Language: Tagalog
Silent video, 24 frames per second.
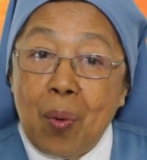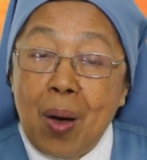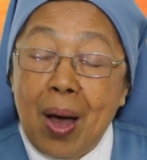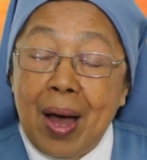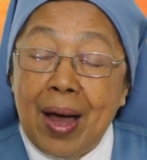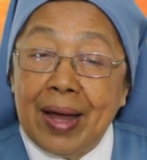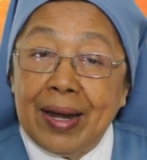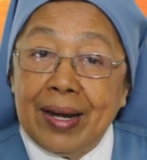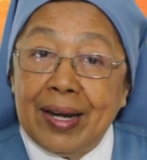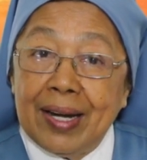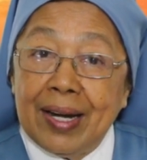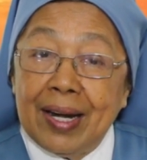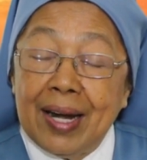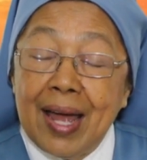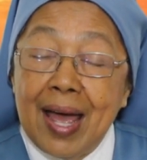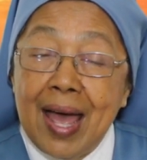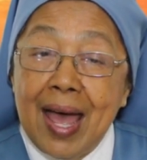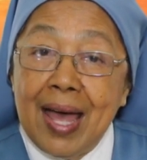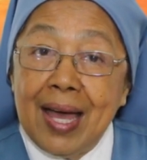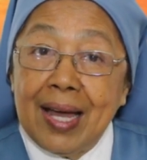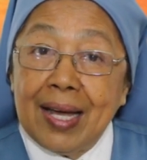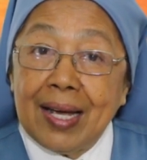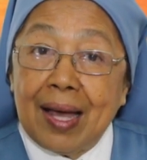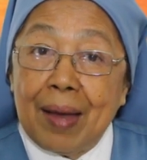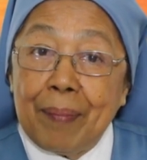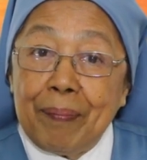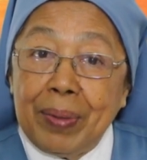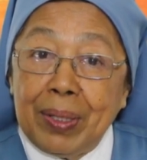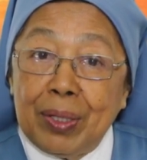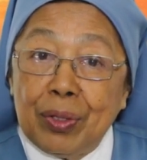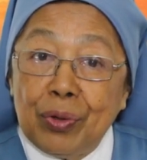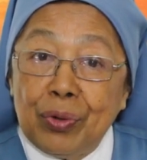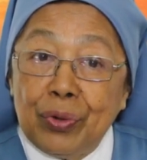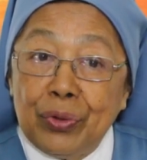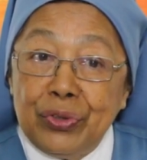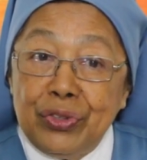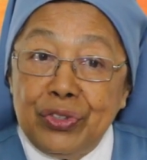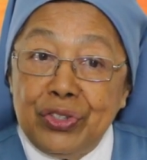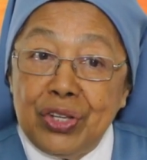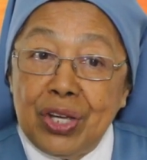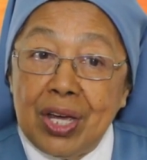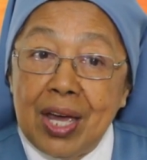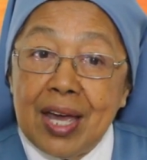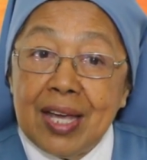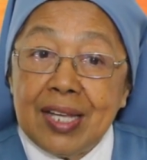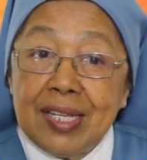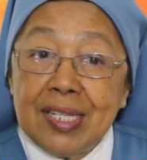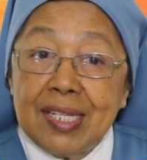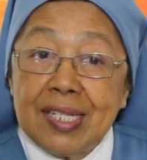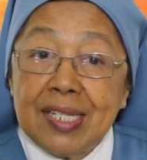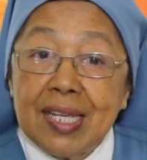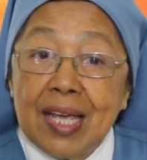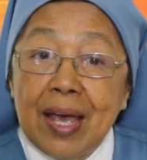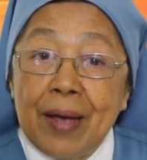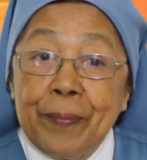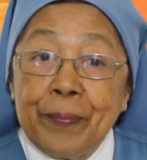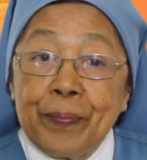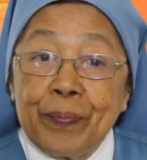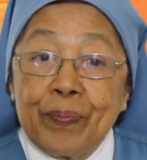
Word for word: Juan, Kapitulo 10,